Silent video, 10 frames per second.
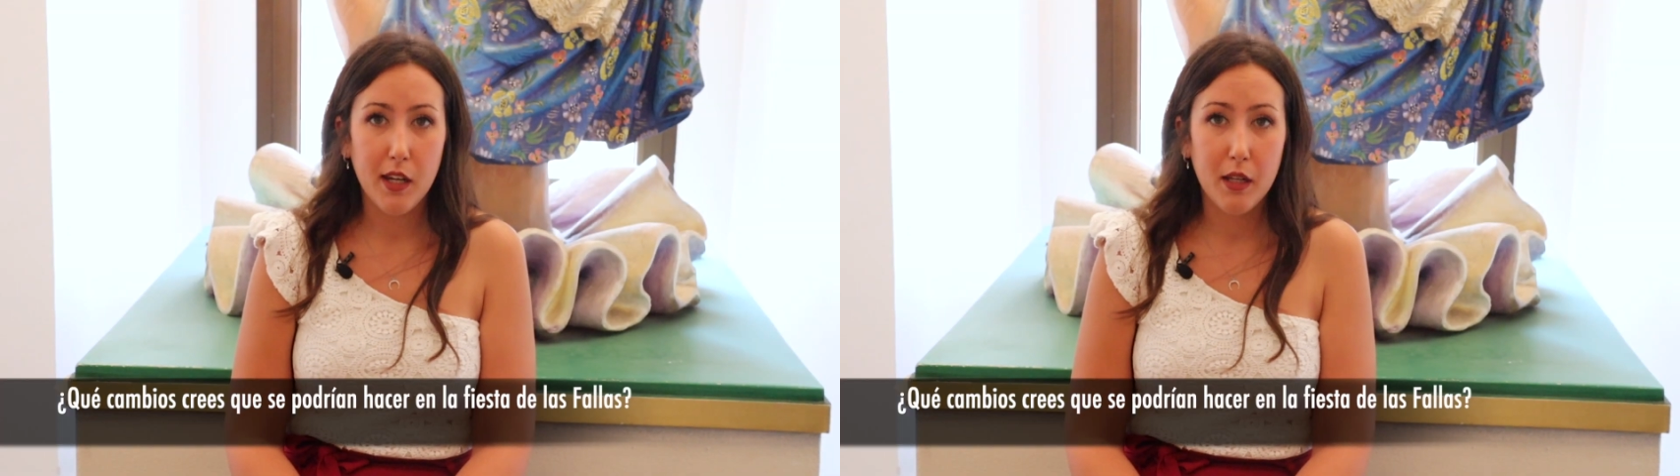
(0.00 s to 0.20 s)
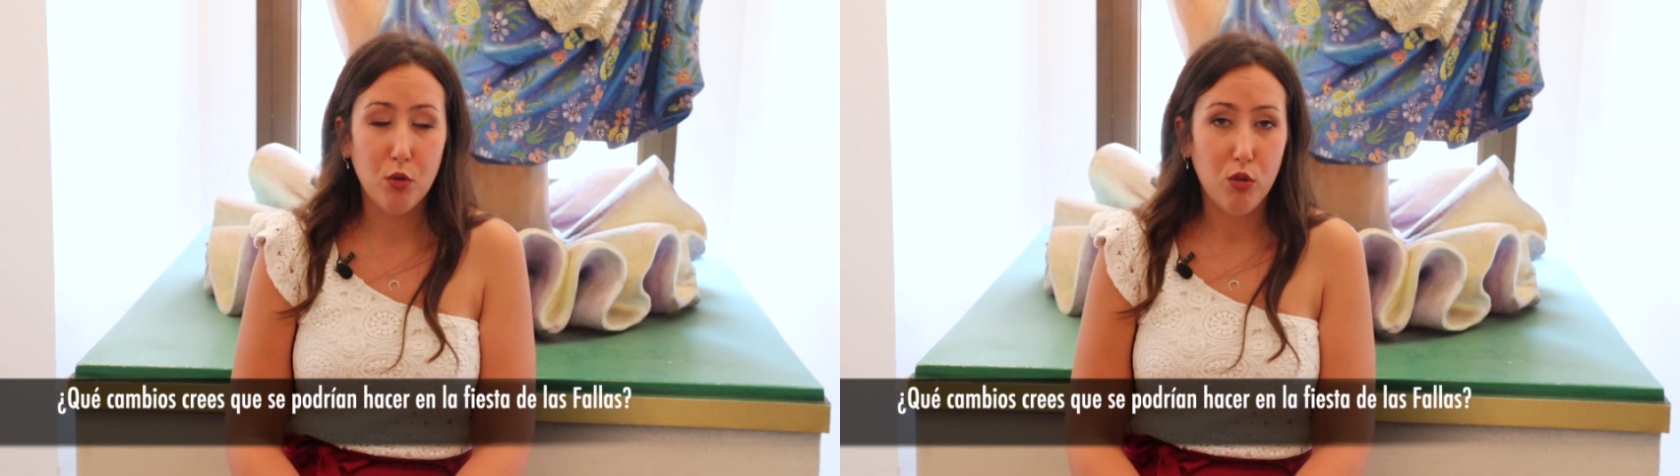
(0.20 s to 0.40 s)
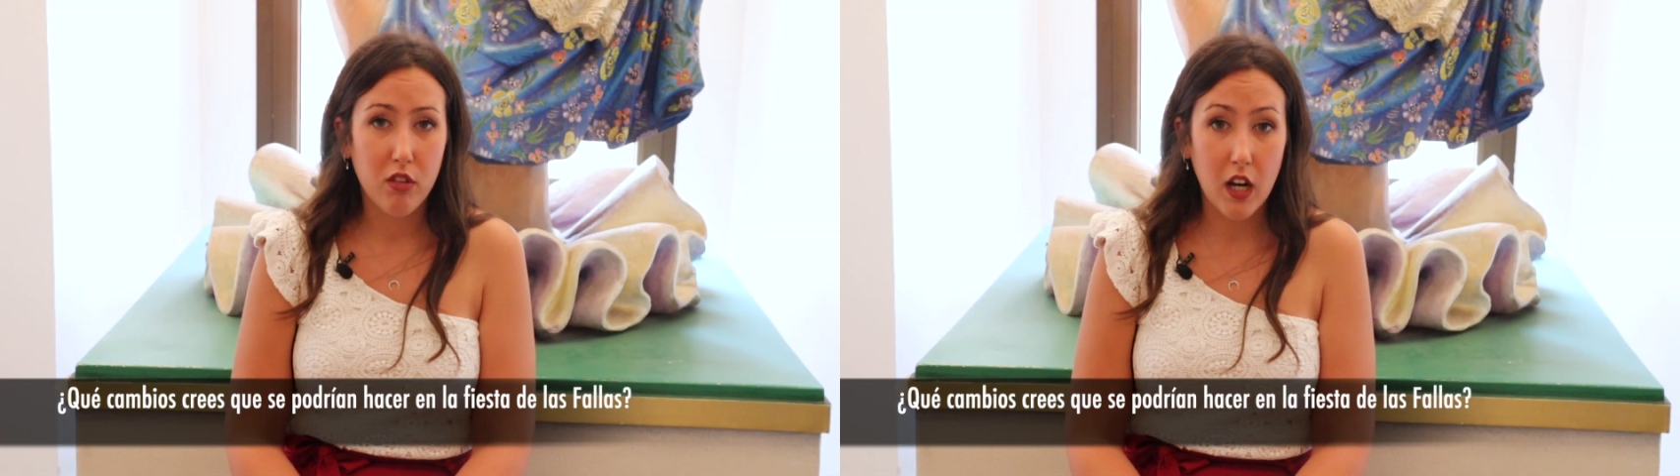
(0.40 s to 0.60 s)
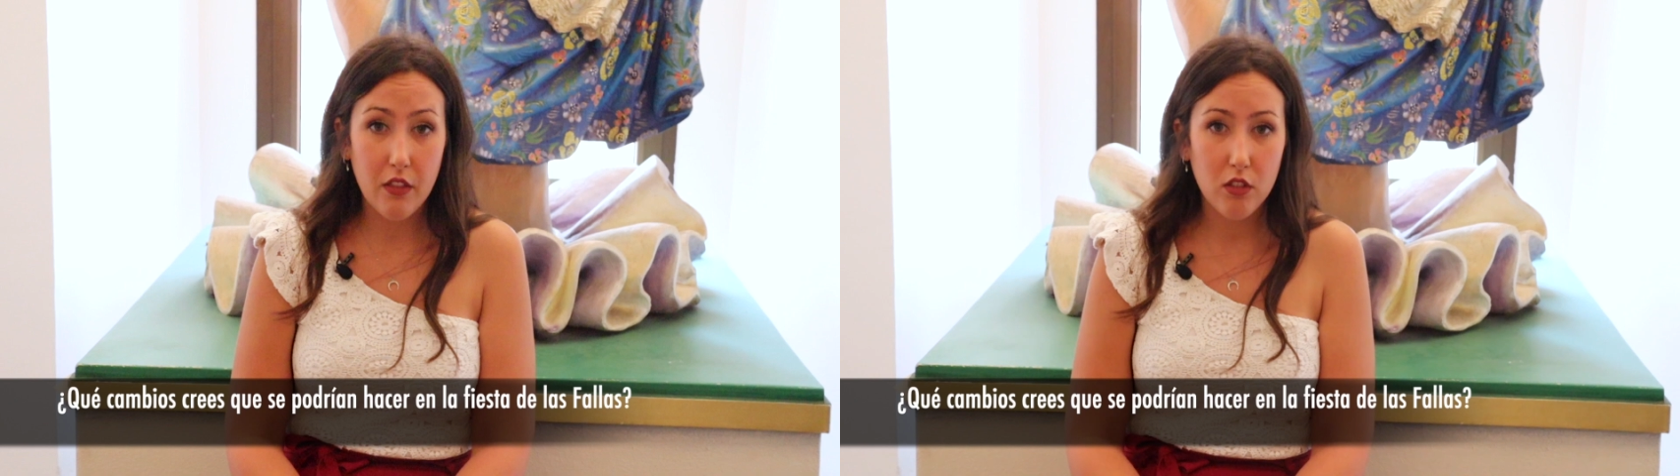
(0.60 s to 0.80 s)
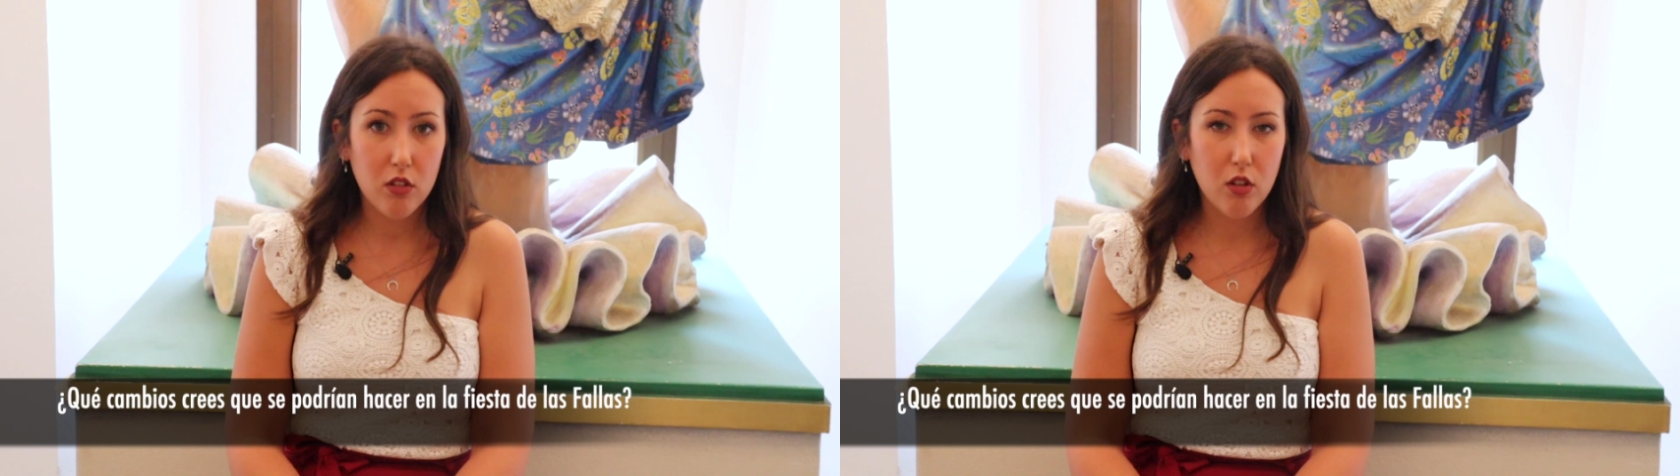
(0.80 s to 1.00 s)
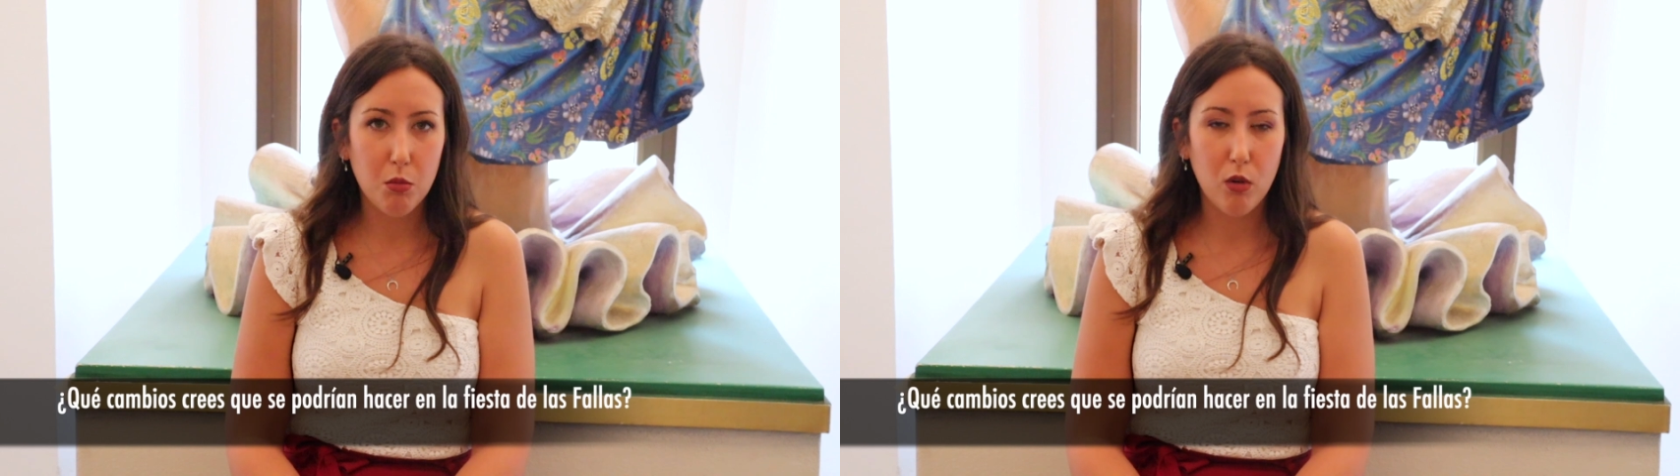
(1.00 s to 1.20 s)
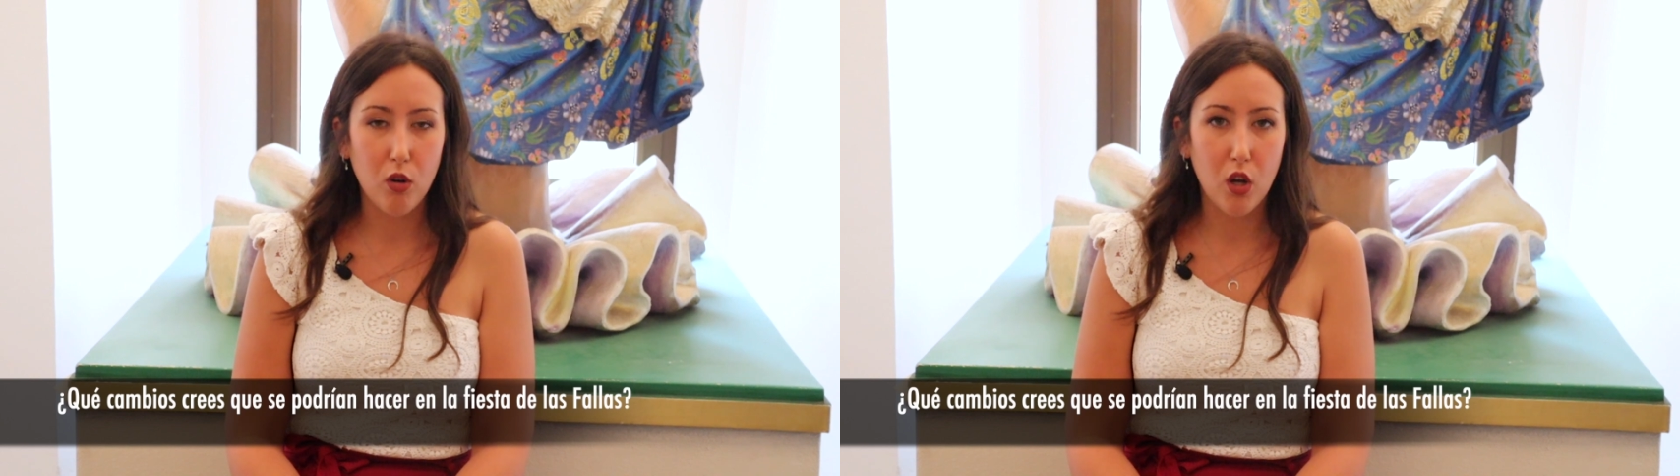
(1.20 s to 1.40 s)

ir evolucionando como